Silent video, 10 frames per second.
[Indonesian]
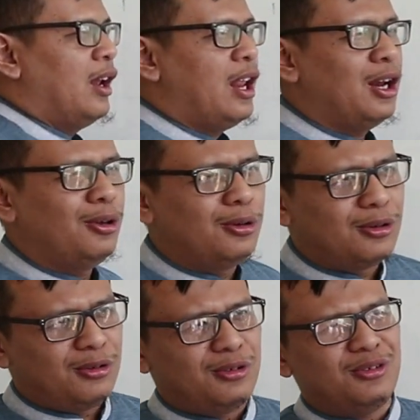Lalu
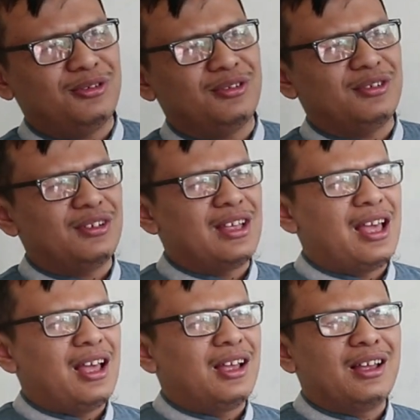
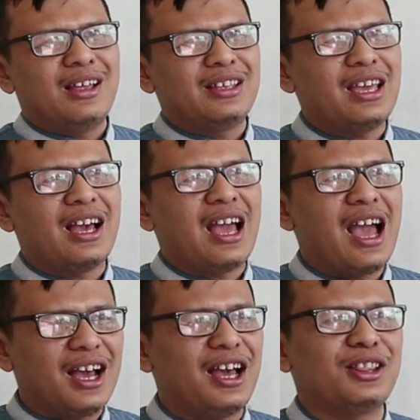yang
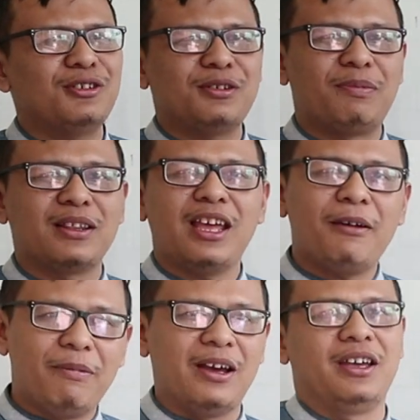angka itu seperti
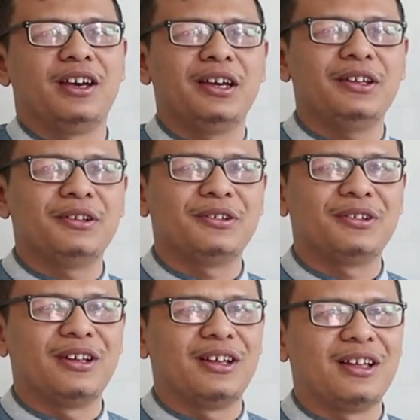apa ya?
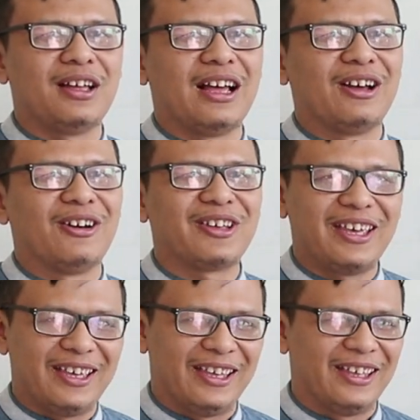
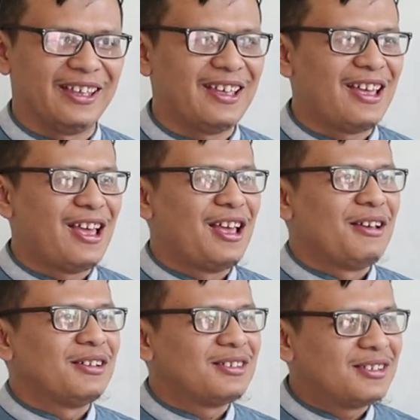Oke.
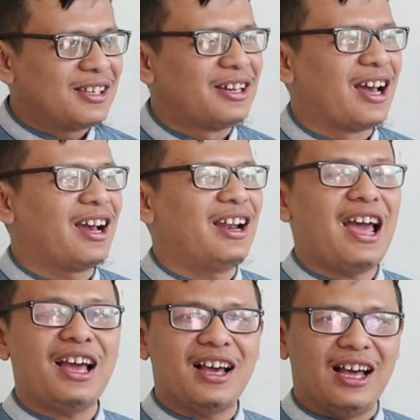Sedangkan
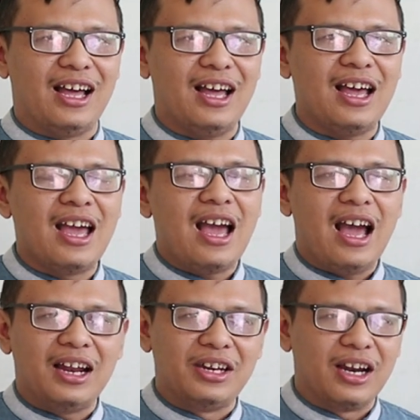angka
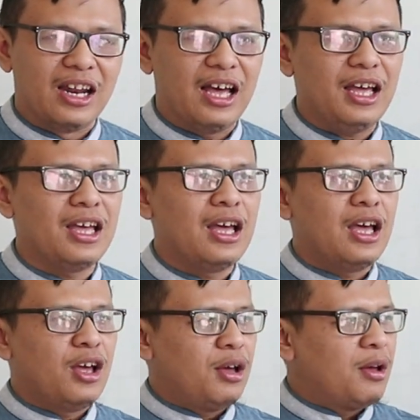adalah
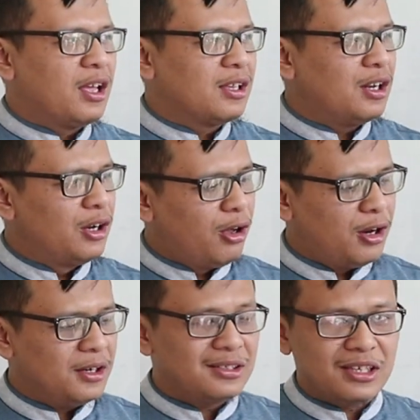
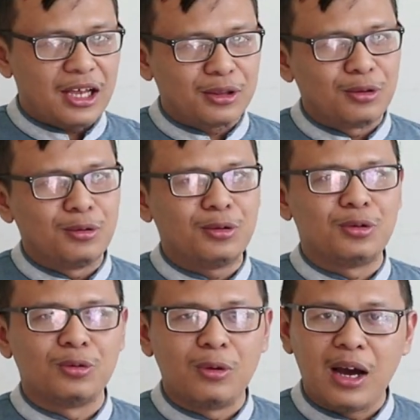0,
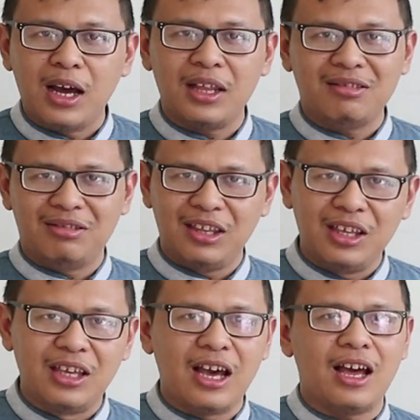1, 2,
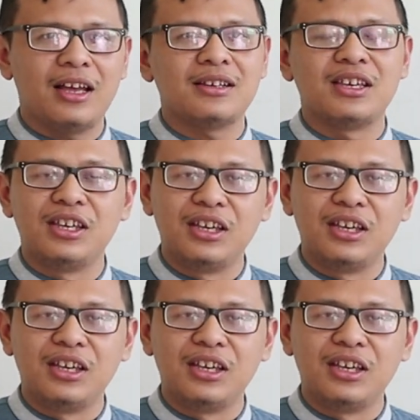3